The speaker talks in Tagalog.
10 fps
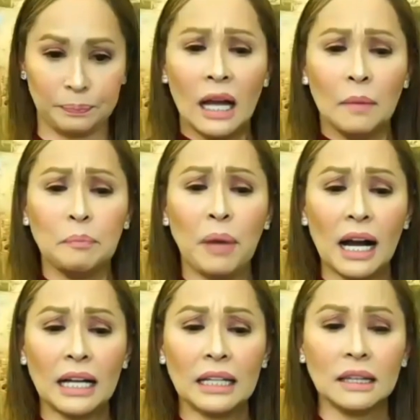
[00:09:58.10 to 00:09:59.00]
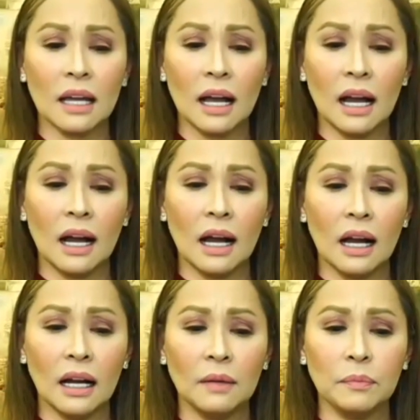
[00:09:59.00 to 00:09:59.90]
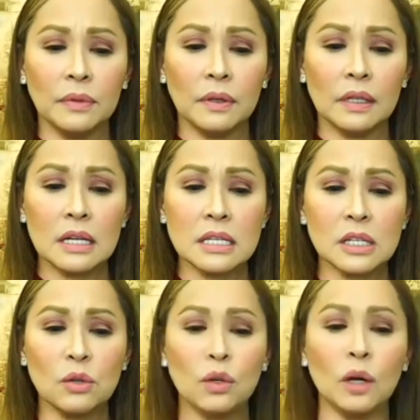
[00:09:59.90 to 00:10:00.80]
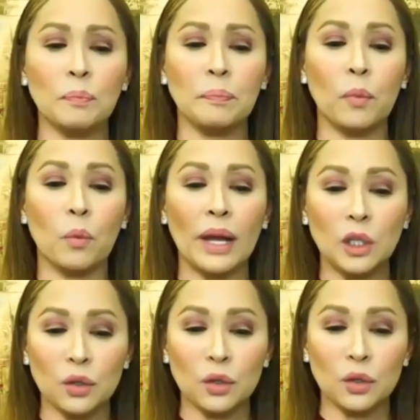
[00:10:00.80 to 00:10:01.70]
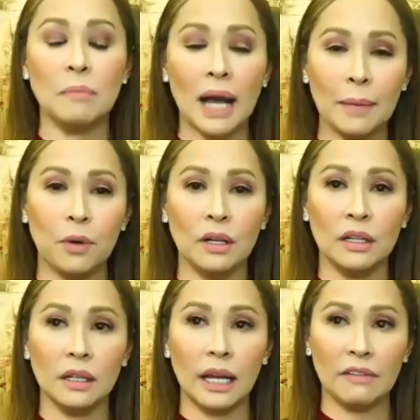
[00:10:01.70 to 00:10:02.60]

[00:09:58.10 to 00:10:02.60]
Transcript: But uh, siguro when you read the Bible every